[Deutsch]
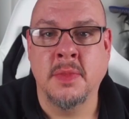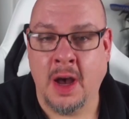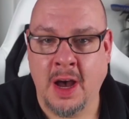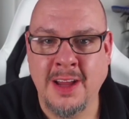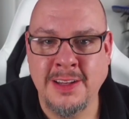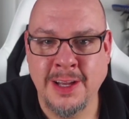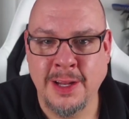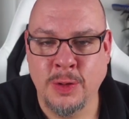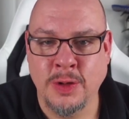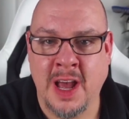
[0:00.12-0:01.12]

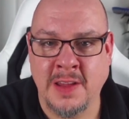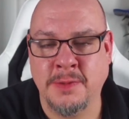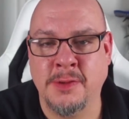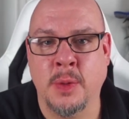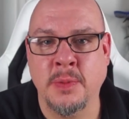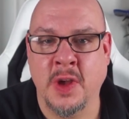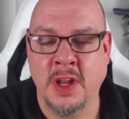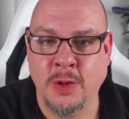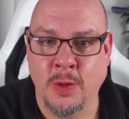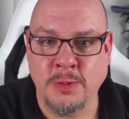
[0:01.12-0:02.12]
Hallo und herzlich willkommen zu einer
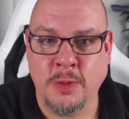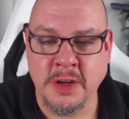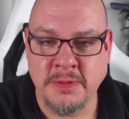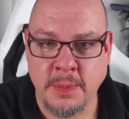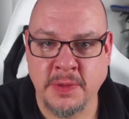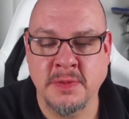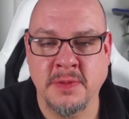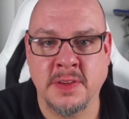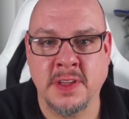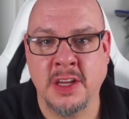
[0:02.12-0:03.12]
neuen Folge Vapes
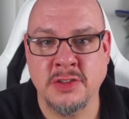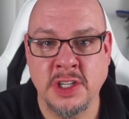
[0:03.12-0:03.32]
Investigation.